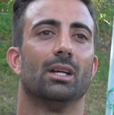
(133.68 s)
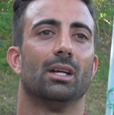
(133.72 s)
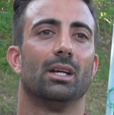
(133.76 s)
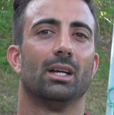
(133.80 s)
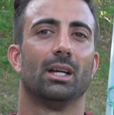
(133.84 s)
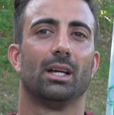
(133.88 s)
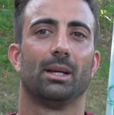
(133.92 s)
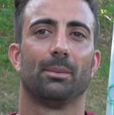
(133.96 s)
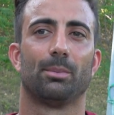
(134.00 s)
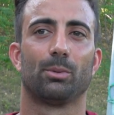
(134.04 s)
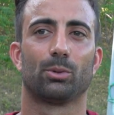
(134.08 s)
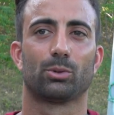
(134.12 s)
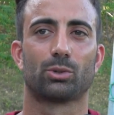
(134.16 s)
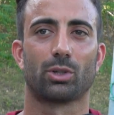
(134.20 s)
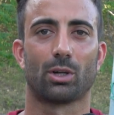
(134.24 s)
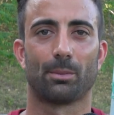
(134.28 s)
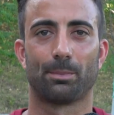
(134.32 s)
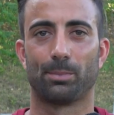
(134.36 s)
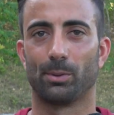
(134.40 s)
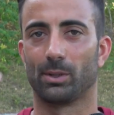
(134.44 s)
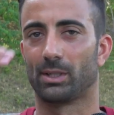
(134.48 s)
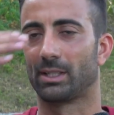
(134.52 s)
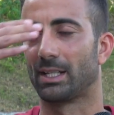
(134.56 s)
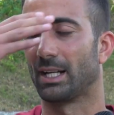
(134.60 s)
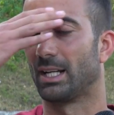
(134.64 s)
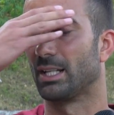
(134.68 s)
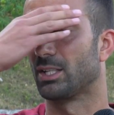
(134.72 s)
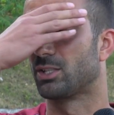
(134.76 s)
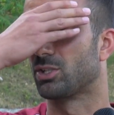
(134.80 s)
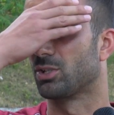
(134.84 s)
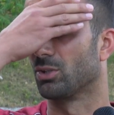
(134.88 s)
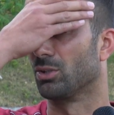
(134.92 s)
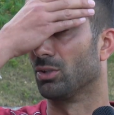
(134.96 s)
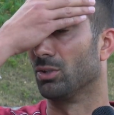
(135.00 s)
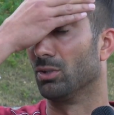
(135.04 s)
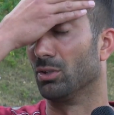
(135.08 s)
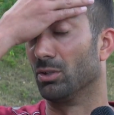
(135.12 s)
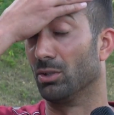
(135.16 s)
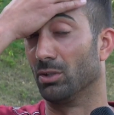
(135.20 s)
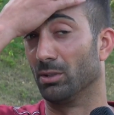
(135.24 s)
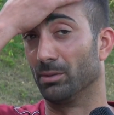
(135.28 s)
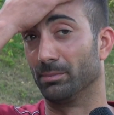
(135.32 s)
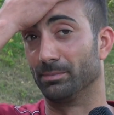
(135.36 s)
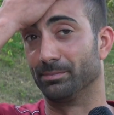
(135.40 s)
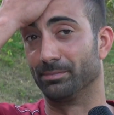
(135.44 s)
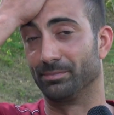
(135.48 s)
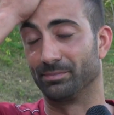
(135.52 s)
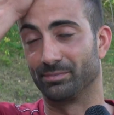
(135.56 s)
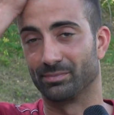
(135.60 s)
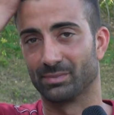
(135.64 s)
Eh, purtroppo il
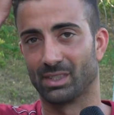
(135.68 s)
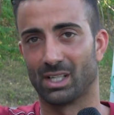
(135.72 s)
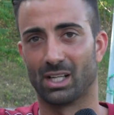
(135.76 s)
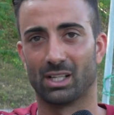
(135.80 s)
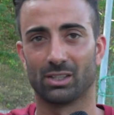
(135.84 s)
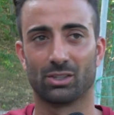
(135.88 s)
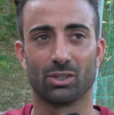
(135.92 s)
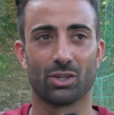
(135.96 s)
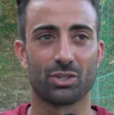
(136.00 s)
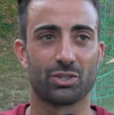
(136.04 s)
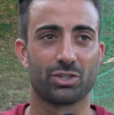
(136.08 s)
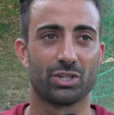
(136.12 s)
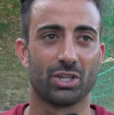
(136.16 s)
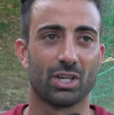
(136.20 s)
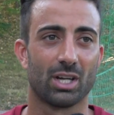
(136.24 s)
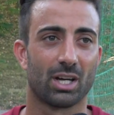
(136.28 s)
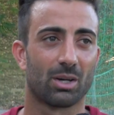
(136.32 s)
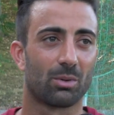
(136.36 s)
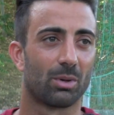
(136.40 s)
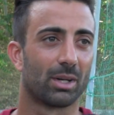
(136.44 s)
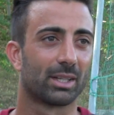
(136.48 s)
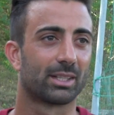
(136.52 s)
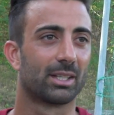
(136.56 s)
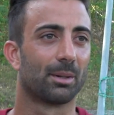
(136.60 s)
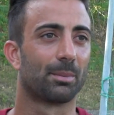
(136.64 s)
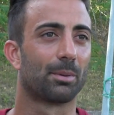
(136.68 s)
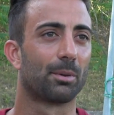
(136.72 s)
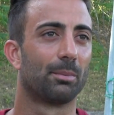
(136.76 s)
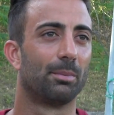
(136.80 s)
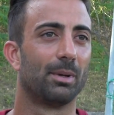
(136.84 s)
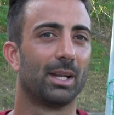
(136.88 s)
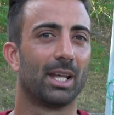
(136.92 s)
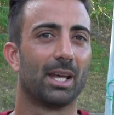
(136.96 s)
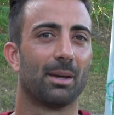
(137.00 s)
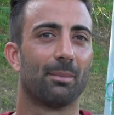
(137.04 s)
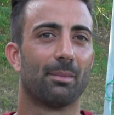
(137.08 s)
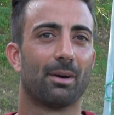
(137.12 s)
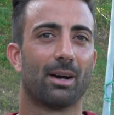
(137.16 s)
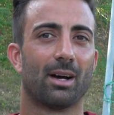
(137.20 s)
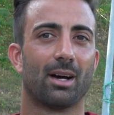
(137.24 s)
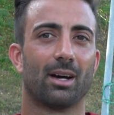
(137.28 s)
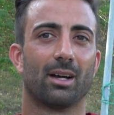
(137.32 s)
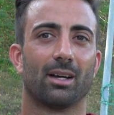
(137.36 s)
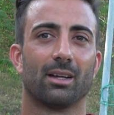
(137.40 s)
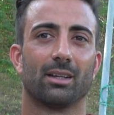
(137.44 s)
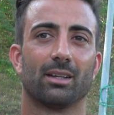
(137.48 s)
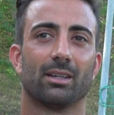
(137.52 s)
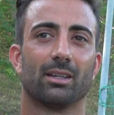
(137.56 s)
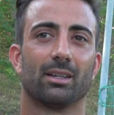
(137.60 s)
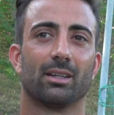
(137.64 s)
calcio ad oggi ha qualche
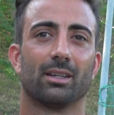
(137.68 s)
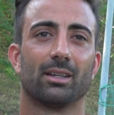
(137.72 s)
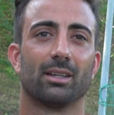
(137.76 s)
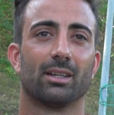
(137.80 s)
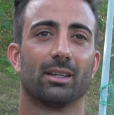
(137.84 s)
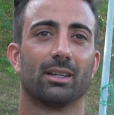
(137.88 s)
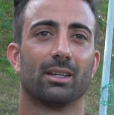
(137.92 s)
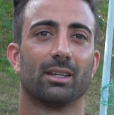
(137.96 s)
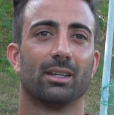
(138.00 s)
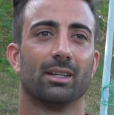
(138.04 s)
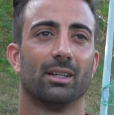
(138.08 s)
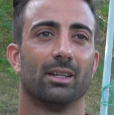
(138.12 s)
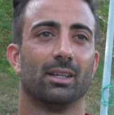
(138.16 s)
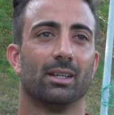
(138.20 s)
problema, eh,